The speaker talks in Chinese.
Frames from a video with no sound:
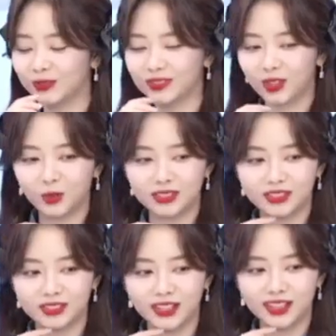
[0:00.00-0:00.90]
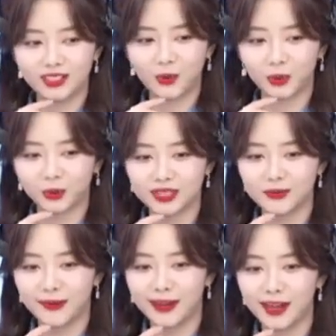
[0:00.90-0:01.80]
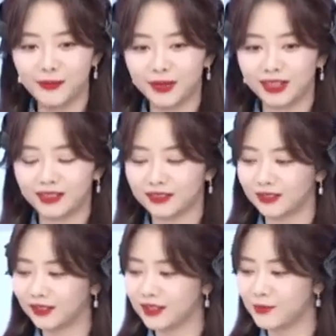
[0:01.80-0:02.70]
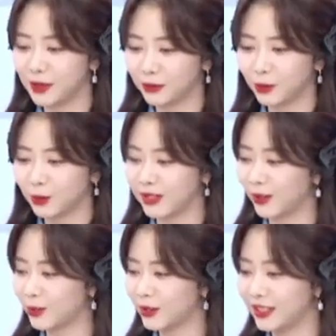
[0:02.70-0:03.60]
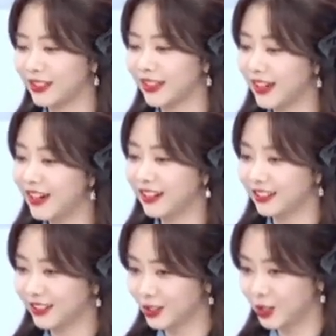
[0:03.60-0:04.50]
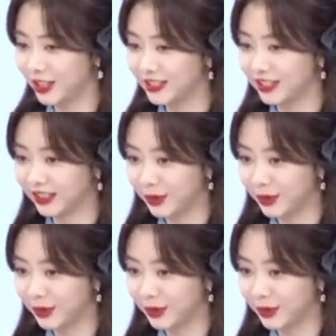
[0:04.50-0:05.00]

头几次来着，我我自拍还被身边人吐槽说你这可能十年前的